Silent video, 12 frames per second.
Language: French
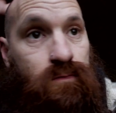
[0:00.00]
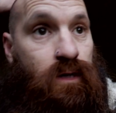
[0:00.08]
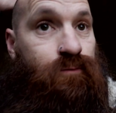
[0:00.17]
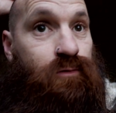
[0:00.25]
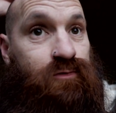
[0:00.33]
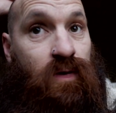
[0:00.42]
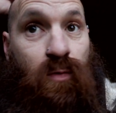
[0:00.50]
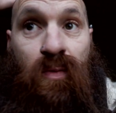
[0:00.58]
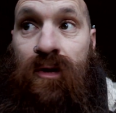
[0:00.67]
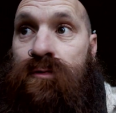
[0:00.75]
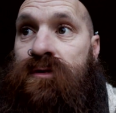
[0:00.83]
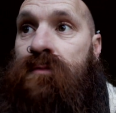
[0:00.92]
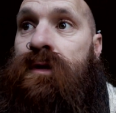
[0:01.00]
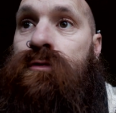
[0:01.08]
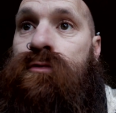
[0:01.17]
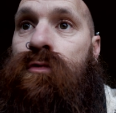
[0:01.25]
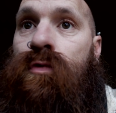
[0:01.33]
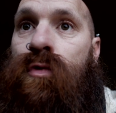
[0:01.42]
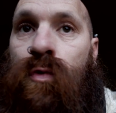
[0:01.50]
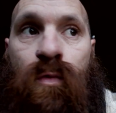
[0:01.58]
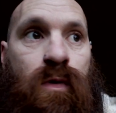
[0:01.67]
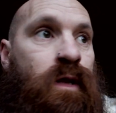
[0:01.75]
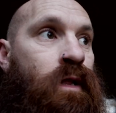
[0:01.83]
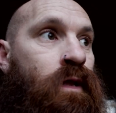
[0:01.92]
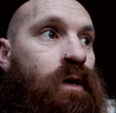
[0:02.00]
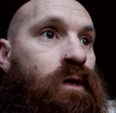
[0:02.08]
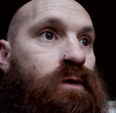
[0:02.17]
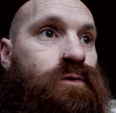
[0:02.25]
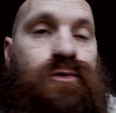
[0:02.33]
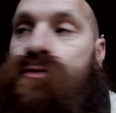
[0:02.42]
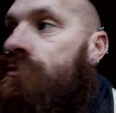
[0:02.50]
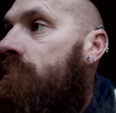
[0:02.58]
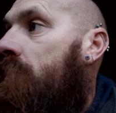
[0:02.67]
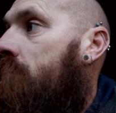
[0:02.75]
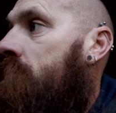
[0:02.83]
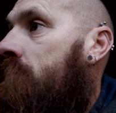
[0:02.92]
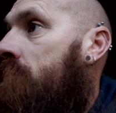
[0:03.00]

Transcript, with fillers: La fosse fait à peu près 200 mètres de long sur